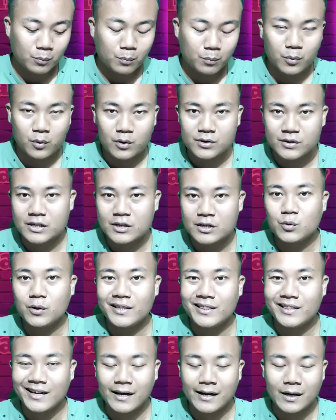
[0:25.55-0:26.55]
प्रोसेस जो है
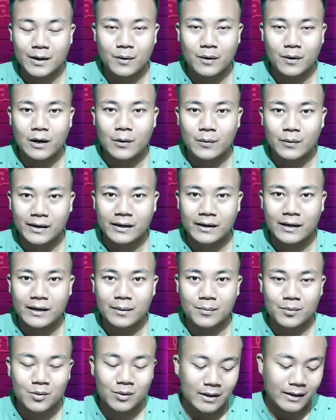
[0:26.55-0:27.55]
दिखाने वाला हूँ क्या क्या
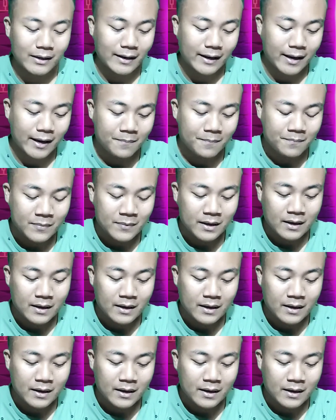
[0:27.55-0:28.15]
आपको करना है